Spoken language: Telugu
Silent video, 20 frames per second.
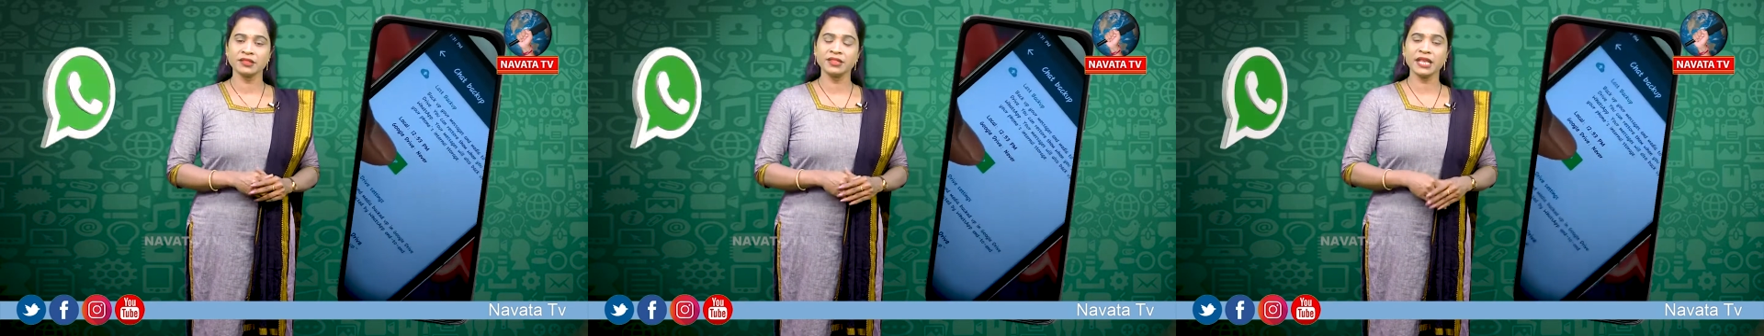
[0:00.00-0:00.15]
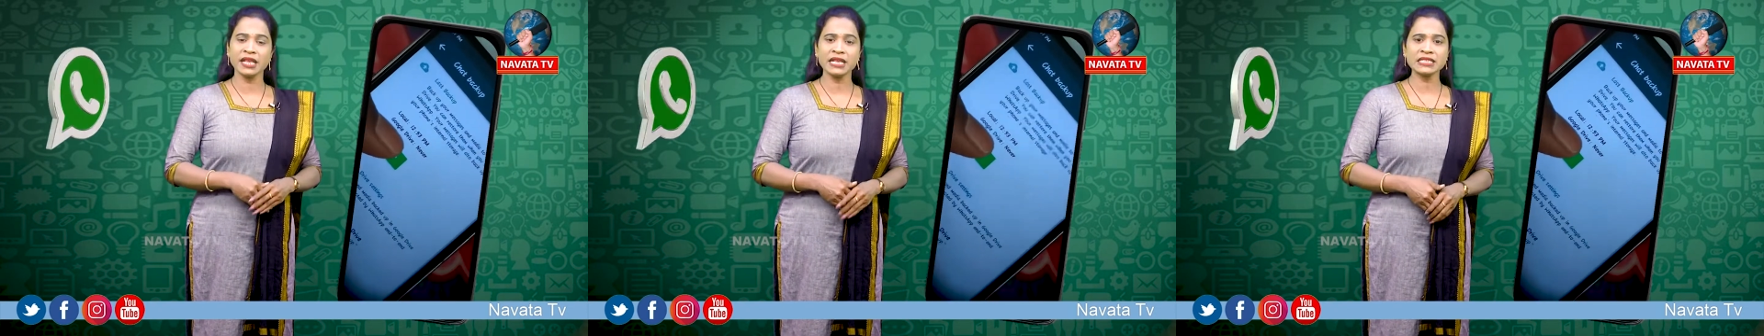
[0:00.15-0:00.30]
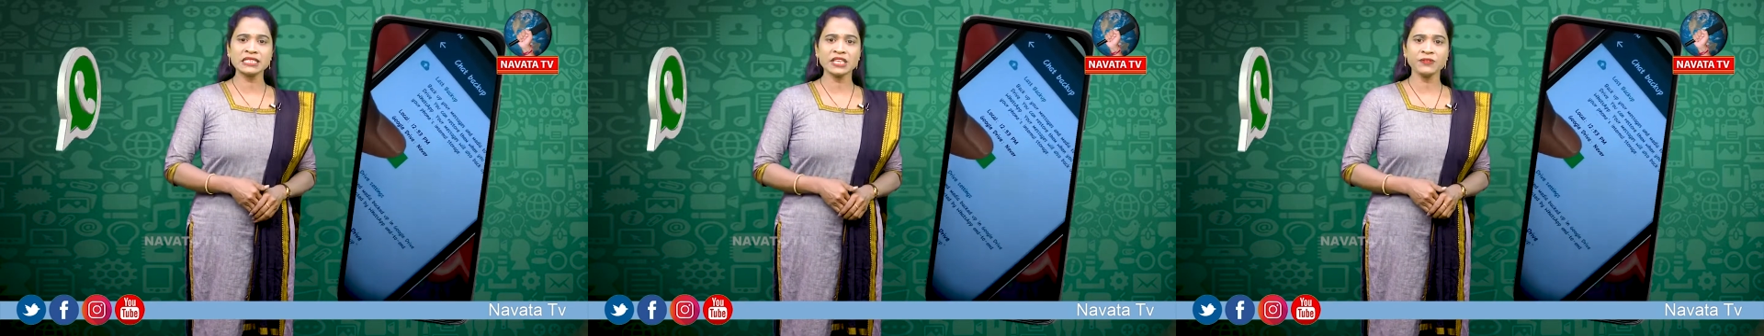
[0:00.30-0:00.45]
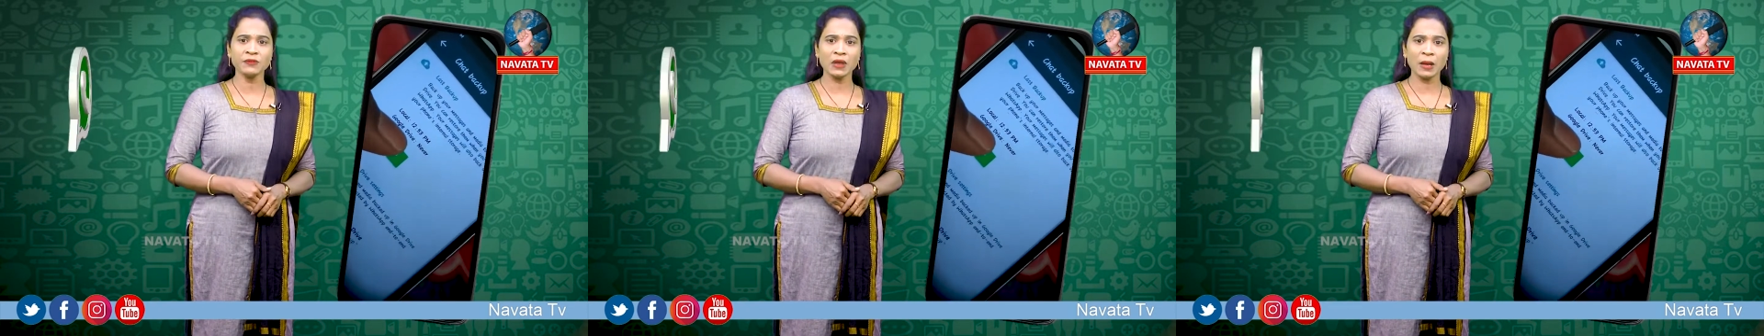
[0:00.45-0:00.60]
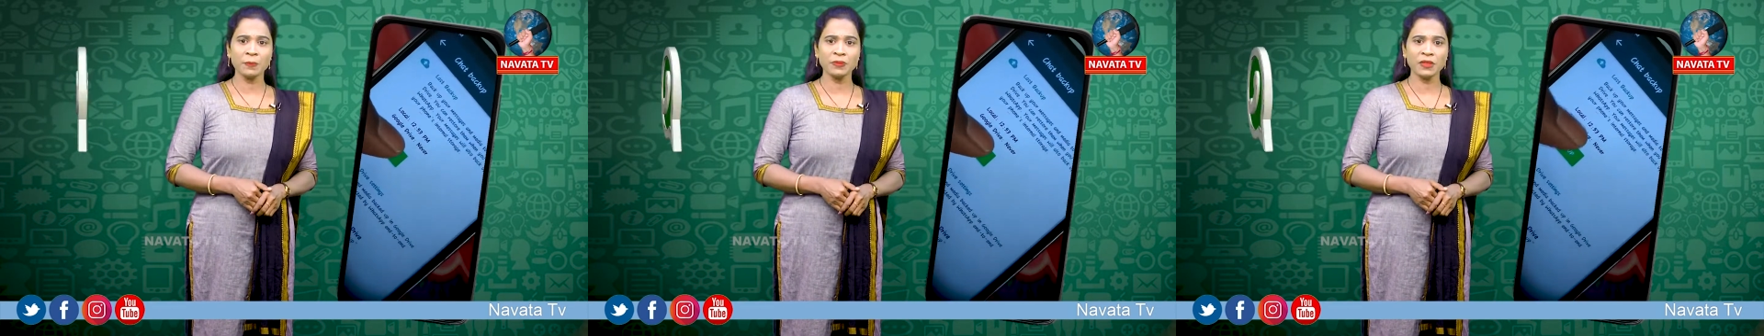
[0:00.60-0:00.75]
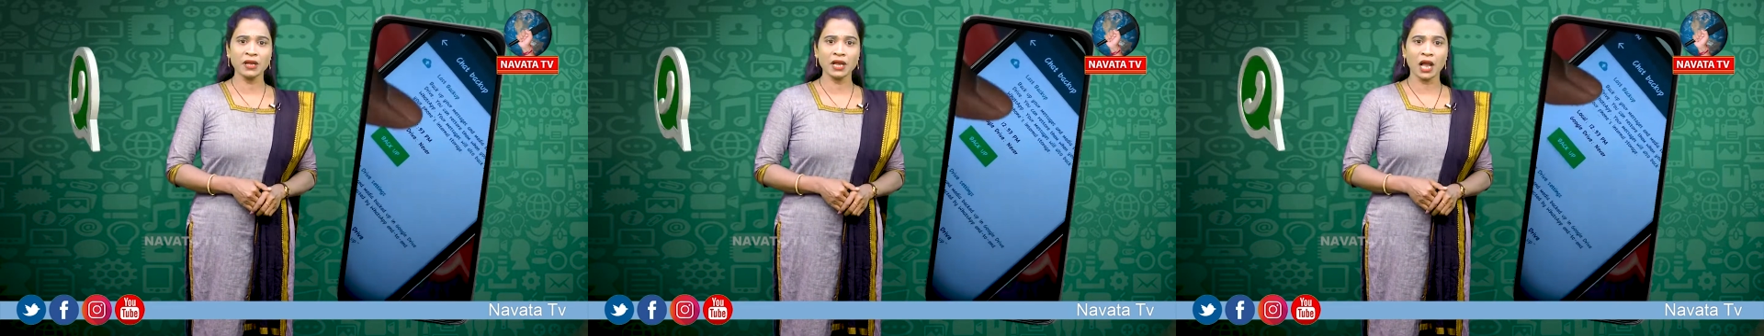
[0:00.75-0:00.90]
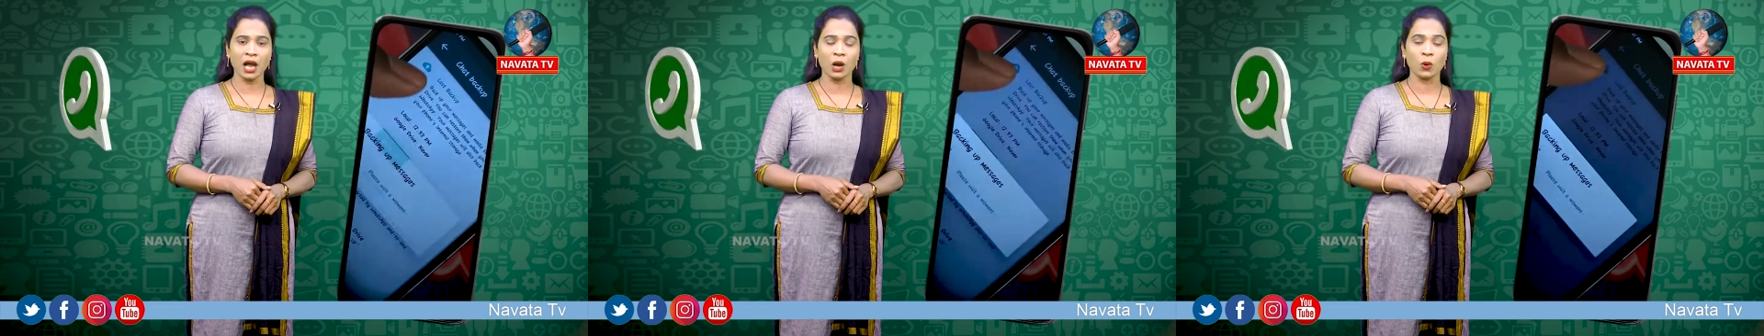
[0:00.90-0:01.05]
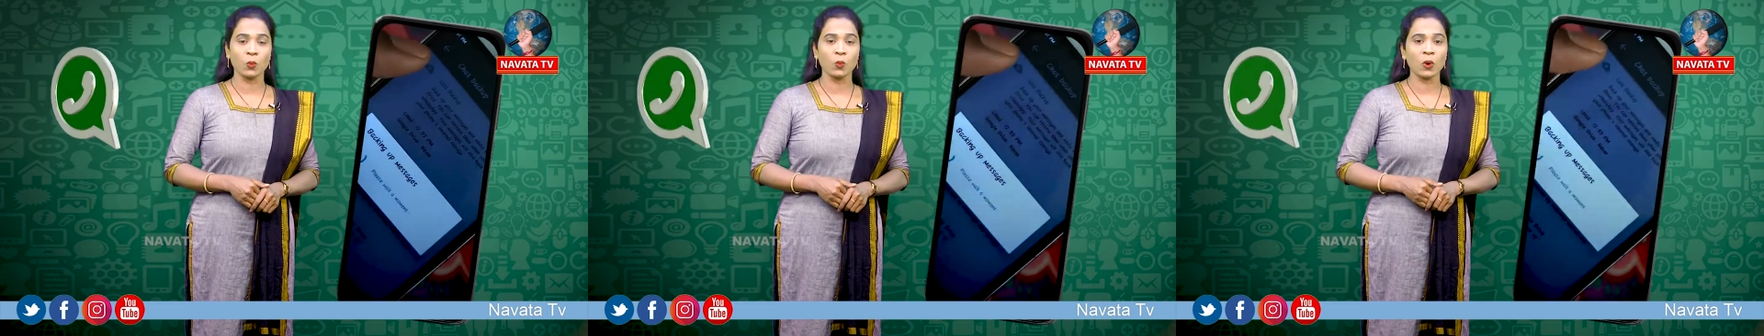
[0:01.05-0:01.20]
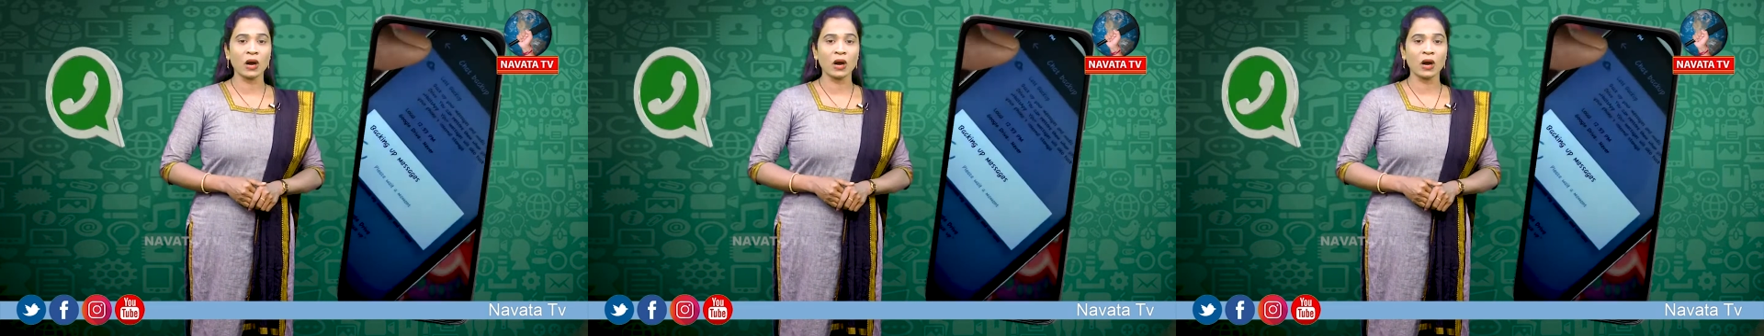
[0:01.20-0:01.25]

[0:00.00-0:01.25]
దేశవ్యాప్తంగా